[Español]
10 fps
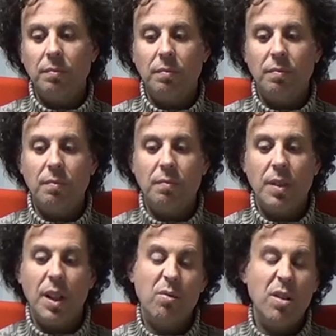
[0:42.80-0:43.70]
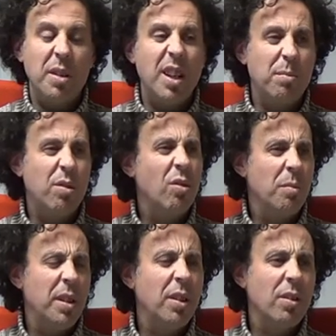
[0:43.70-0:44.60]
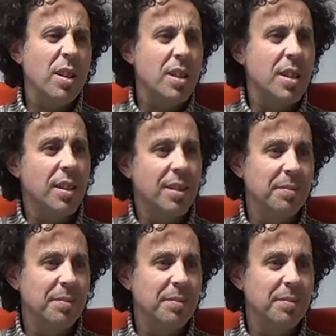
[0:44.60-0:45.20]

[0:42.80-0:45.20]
Mm, de alguna manera poco convencional, sí.